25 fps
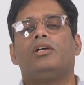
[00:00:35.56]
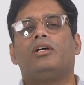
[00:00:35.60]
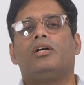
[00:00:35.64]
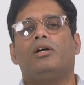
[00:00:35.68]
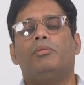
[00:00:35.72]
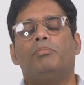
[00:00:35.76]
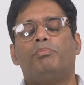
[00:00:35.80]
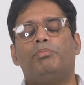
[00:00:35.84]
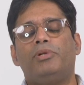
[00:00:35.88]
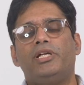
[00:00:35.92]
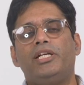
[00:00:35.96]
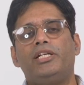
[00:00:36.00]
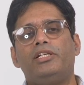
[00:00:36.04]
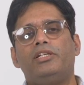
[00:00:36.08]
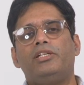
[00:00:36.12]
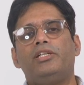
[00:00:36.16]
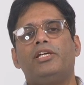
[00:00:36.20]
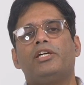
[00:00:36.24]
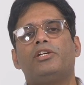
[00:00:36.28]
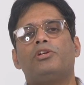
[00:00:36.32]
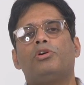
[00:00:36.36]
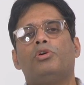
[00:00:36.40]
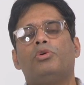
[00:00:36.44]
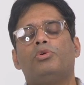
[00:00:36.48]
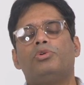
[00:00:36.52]
कंप्लीट
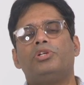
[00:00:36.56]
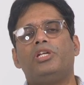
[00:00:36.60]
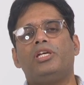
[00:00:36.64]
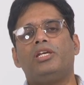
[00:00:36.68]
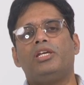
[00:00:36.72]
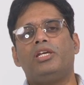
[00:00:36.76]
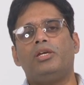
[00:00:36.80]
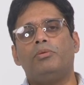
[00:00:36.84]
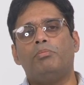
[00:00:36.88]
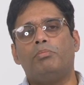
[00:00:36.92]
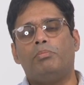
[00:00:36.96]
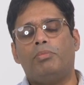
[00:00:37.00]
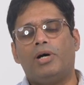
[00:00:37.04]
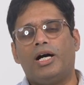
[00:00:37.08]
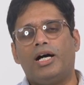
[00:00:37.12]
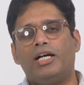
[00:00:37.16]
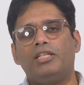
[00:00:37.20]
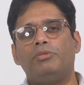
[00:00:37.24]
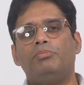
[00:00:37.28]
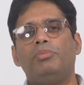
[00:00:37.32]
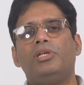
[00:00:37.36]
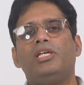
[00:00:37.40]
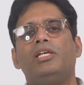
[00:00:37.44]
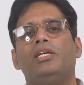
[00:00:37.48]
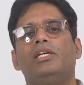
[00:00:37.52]
टीयर होने के
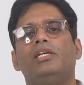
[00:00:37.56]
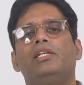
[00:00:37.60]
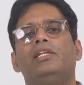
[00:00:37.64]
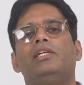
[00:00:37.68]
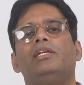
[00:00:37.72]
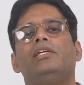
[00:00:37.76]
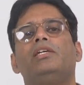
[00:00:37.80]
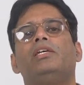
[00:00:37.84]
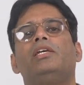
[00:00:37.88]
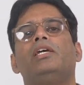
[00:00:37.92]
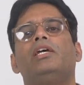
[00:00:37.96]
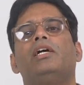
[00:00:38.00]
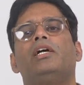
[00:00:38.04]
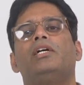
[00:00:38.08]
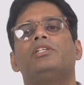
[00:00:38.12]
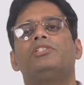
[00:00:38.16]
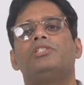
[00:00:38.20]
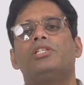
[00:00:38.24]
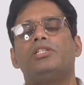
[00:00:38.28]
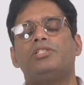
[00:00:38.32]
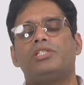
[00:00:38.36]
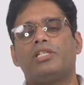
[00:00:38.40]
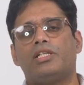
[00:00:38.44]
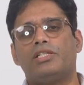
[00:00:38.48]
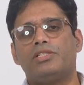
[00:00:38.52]
बाद भी हीलिंग के
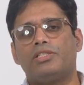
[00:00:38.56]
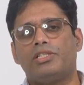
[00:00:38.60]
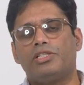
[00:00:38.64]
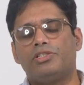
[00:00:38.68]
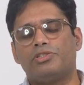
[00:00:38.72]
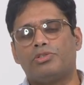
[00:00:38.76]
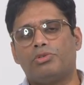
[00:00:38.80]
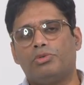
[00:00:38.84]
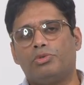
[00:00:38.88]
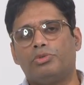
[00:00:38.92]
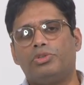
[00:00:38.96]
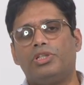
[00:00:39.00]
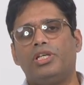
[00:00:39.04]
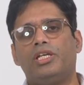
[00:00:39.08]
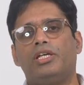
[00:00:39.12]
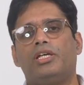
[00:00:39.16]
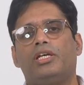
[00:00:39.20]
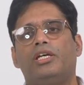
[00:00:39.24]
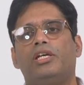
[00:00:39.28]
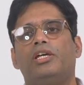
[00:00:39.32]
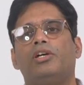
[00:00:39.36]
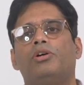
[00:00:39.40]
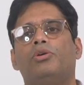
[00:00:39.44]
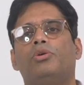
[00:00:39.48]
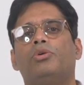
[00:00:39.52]
अच्छे चांसेस होते
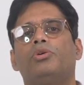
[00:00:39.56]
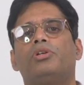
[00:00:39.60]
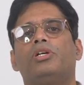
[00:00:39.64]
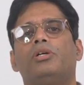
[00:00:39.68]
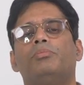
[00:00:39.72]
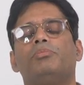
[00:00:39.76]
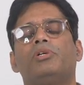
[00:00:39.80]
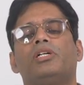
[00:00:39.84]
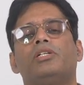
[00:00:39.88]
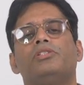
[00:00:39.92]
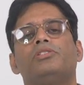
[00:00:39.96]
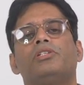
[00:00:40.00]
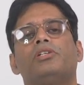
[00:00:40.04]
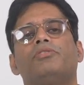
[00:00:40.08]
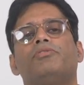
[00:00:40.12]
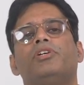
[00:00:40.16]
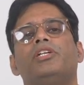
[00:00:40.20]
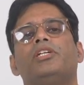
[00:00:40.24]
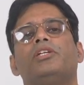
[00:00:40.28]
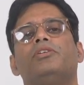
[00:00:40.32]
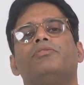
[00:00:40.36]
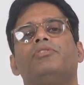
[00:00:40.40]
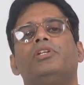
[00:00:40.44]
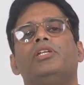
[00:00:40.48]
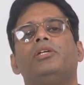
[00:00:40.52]
हैं और हम
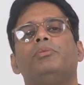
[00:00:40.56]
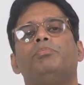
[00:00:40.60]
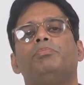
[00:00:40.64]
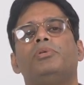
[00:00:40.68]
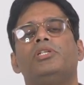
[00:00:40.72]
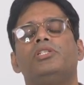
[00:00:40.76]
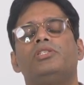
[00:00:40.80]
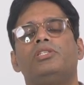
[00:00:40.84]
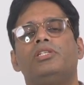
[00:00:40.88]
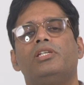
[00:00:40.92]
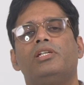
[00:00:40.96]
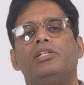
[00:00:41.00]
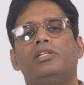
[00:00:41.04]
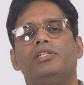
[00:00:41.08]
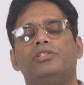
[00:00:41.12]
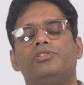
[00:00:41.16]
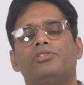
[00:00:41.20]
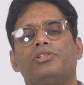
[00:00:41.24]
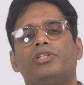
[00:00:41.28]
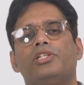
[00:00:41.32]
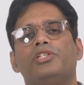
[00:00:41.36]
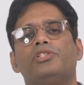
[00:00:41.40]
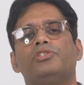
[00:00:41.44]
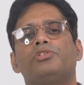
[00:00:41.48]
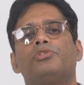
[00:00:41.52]
कंजर्वेटिवली पीसीएल
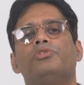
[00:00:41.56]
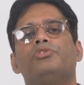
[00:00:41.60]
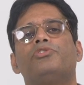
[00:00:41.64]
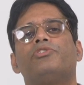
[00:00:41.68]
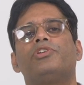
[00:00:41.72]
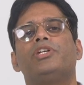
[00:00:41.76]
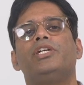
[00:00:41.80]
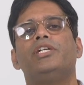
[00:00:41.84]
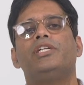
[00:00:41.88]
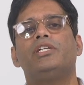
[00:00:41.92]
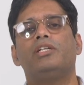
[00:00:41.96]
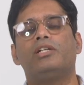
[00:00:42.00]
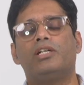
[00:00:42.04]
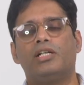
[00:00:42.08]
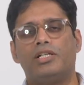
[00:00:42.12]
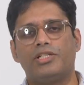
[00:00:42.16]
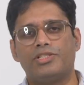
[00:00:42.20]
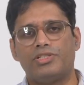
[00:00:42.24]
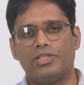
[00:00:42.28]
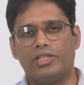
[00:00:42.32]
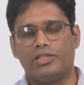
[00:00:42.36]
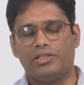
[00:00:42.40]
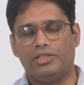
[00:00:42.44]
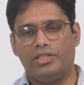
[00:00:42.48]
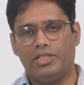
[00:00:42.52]
इंजरीज को ट्रीट कर
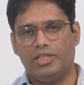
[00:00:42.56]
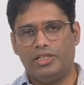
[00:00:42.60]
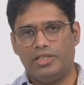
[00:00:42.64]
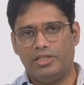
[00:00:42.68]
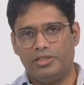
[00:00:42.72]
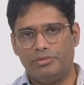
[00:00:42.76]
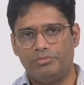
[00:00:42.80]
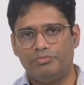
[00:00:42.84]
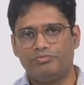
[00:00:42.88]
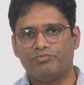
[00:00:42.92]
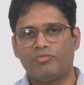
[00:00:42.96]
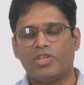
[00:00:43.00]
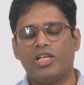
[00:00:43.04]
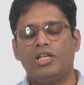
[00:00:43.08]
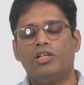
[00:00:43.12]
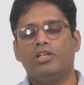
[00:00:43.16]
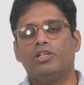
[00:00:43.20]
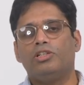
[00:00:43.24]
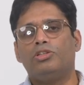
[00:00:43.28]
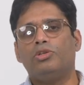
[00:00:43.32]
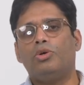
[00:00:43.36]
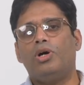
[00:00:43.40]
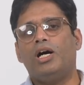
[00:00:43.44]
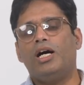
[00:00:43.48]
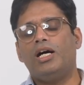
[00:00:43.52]
सकते हैं
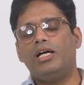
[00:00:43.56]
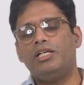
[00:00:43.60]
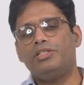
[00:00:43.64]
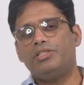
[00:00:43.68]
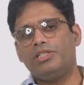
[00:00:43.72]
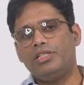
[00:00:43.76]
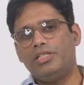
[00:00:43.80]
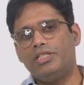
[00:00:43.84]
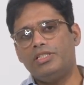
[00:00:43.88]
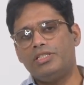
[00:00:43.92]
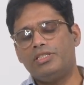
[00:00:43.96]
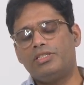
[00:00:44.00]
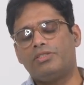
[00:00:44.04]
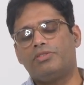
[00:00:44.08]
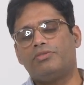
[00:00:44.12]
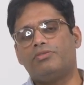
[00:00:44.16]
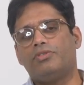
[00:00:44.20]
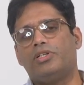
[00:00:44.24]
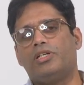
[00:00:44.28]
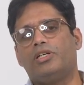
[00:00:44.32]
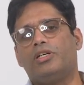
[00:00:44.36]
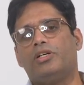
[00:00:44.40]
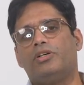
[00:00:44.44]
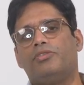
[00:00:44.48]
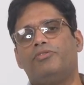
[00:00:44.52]
तो आज इस
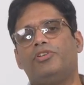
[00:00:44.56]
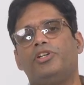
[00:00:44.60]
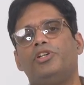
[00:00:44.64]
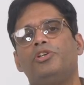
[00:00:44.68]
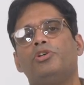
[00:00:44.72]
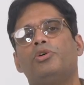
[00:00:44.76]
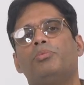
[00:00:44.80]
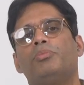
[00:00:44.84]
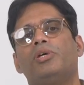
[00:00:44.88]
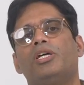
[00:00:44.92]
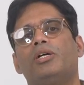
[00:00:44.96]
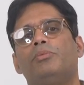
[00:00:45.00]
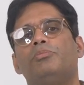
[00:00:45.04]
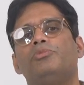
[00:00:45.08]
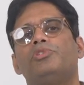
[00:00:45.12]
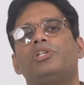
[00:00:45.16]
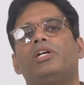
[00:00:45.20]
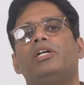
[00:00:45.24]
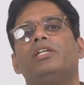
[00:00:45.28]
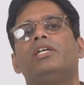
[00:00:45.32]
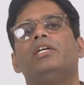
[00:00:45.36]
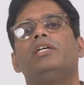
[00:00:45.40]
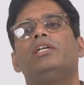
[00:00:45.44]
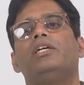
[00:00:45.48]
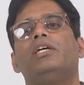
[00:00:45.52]
वीडियो में हम
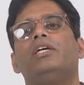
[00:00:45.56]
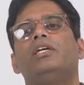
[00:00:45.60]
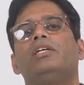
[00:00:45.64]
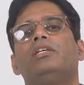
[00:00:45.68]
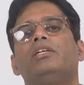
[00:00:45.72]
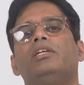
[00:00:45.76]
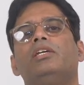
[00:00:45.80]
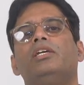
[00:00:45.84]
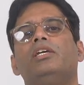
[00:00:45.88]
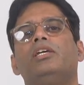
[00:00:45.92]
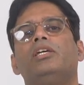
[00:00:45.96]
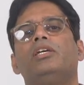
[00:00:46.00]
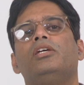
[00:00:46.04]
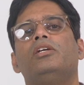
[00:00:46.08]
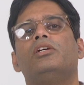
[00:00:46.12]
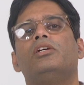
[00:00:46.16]
जानेंगे कि